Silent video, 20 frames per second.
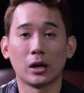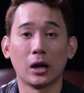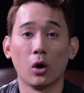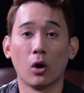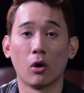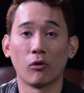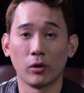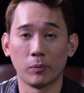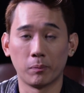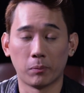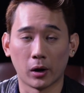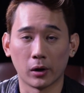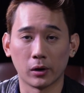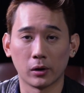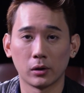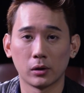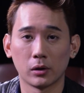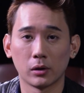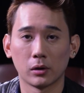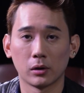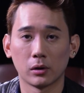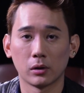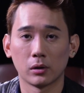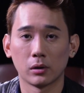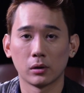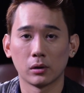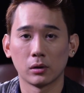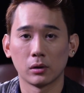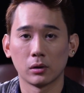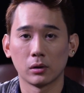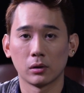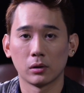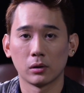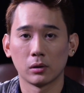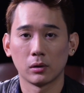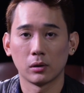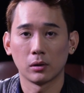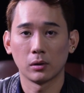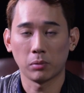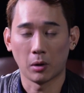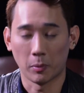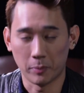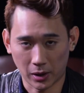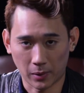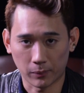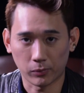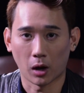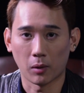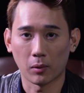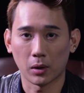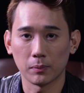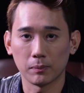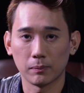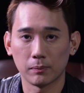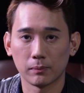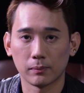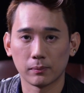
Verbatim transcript: ในโลกฟุตบอล ผมมีคำตอบครับ